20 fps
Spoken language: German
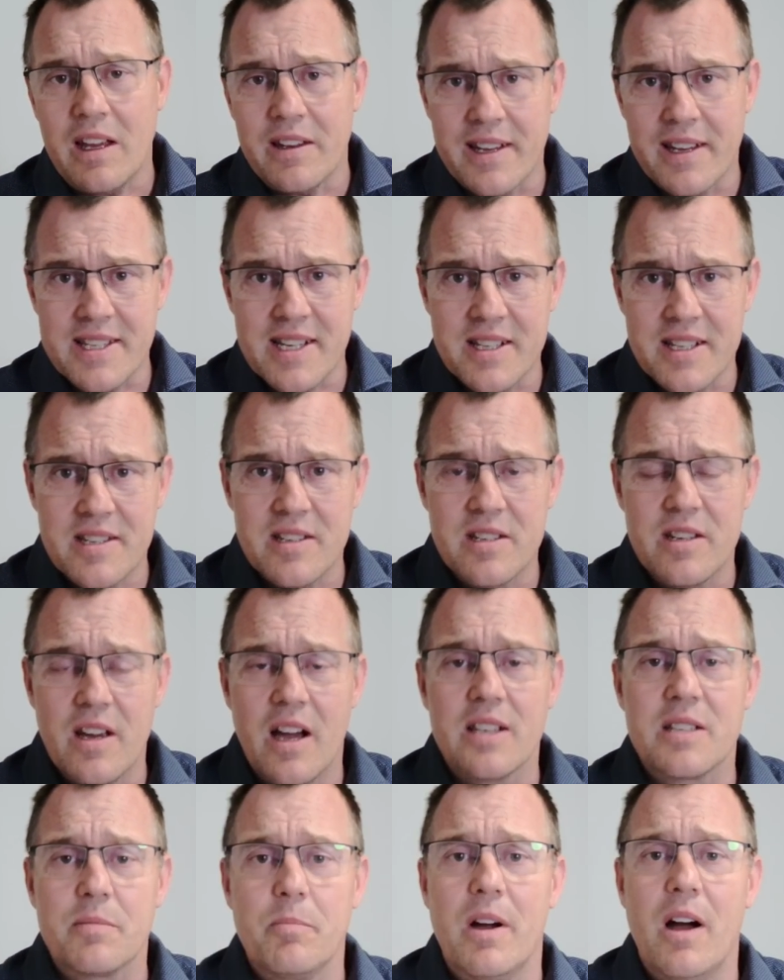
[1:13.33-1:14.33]
Das hat sich
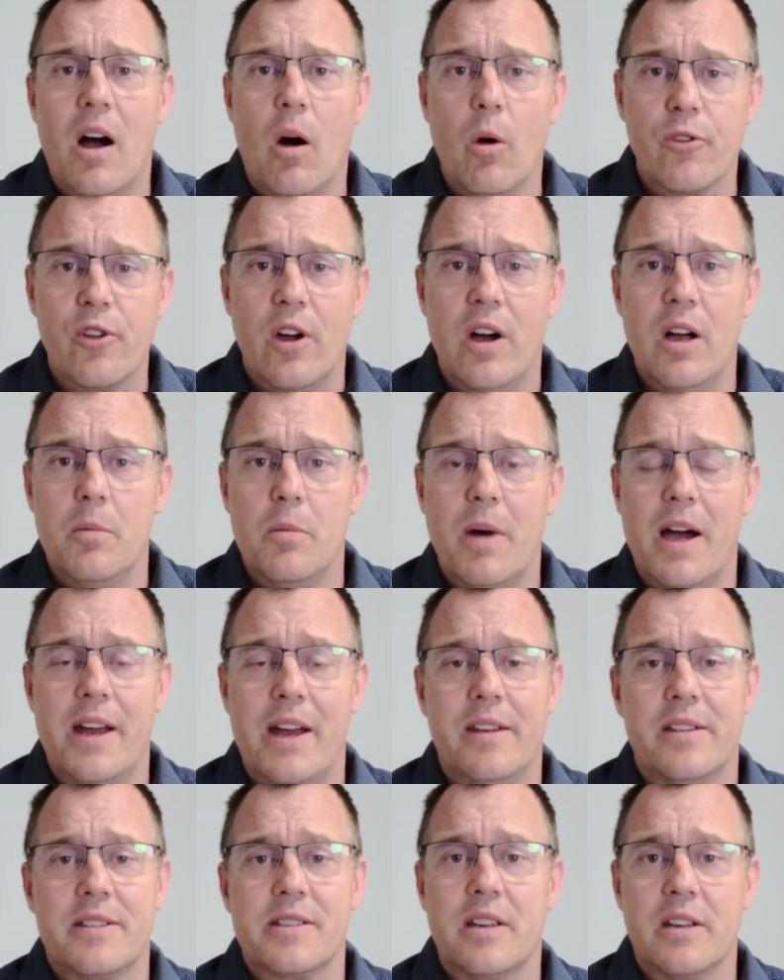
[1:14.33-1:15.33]
erstmal außerhalb
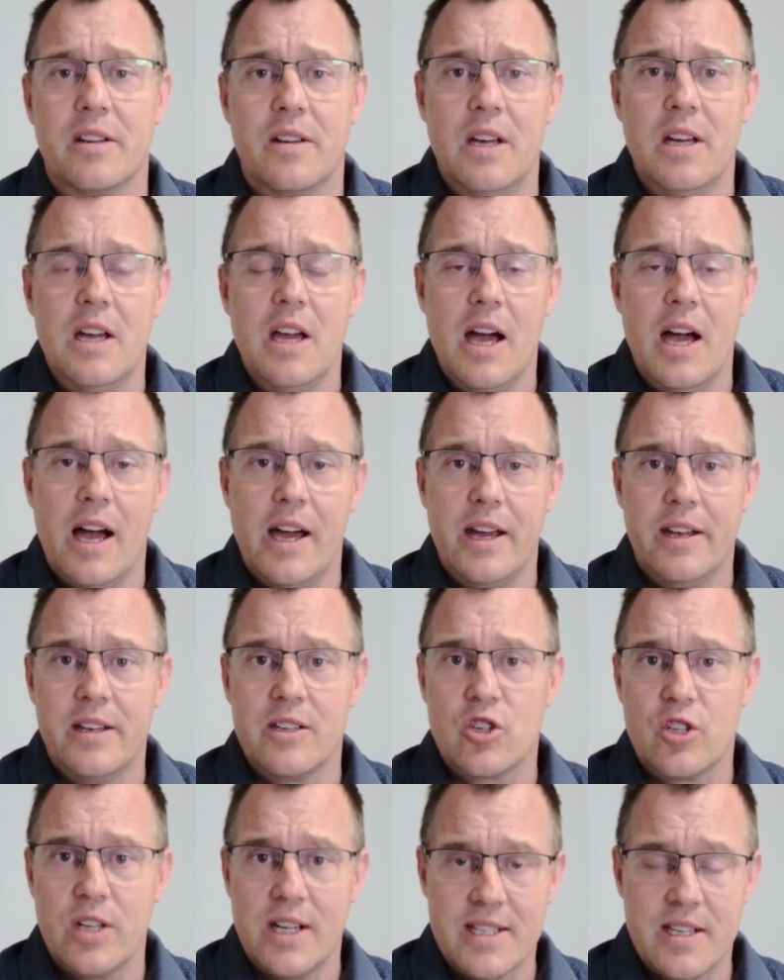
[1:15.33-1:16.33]
eines,
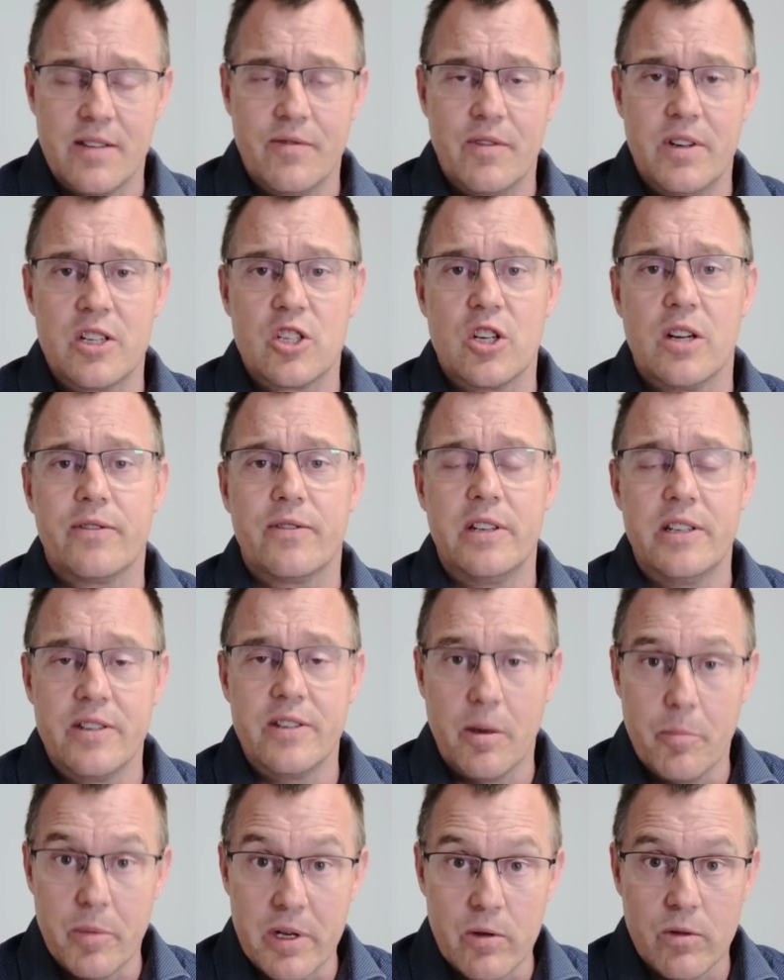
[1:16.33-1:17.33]
eines staatsanwaltschaftlichen
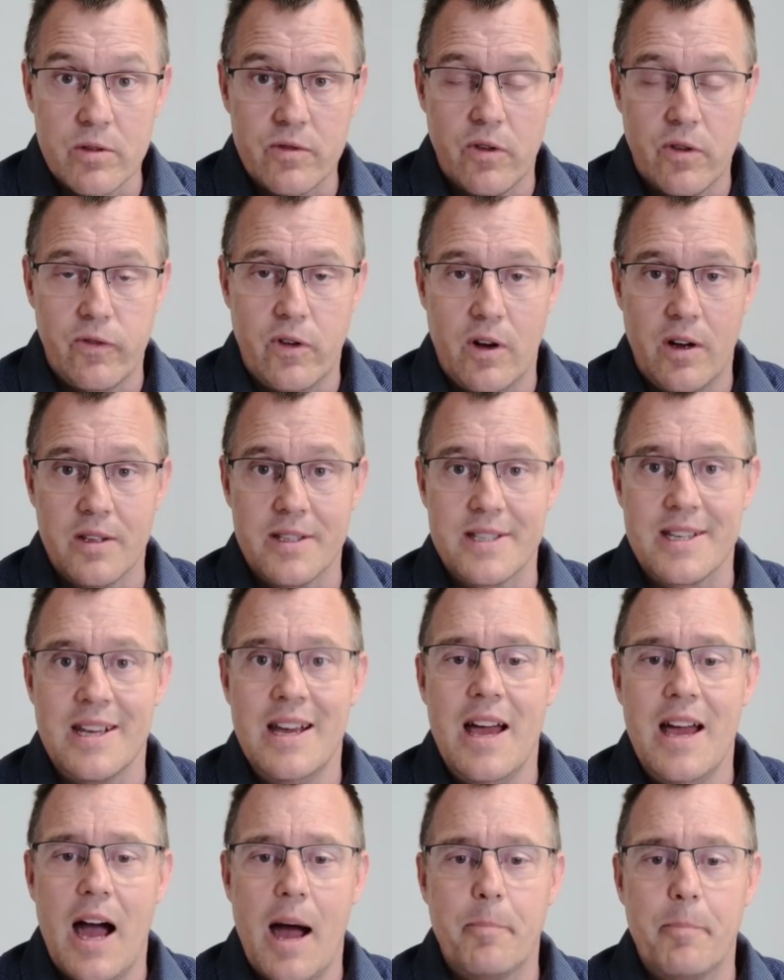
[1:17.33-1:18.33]
Ermittlungsverfahrens
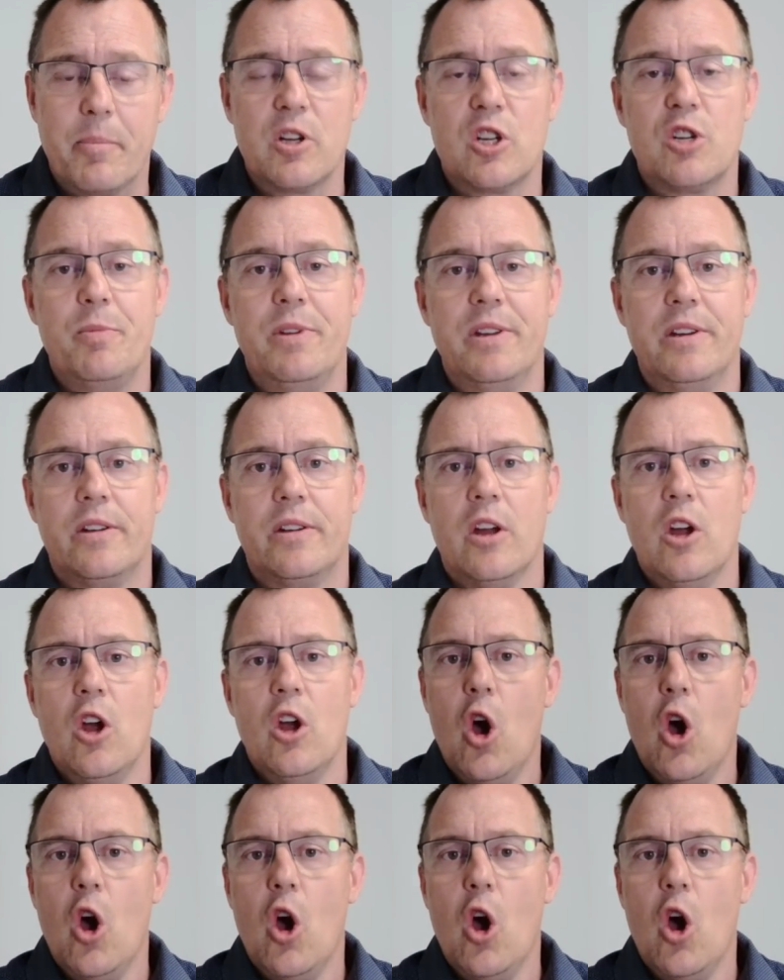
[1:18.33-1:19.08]
abgespielt.